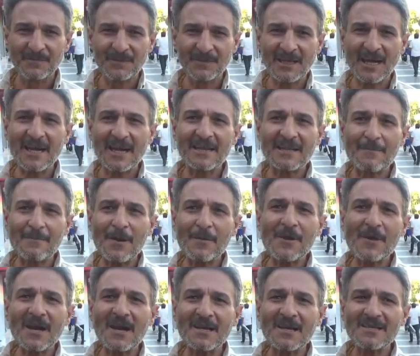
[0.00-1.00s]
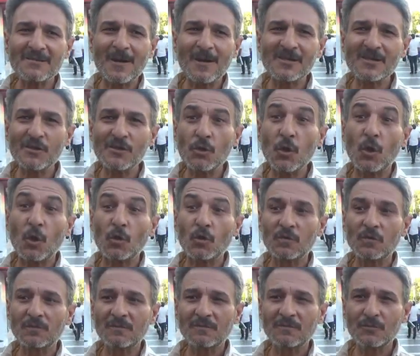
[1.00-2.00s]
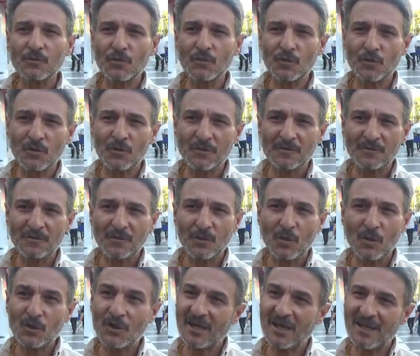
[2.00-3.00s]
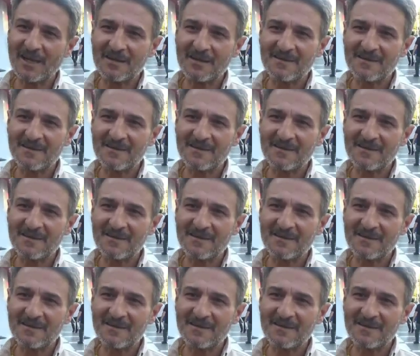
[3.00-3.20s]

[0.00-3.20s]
Denetleme mekanizması yok çünkü ülkede.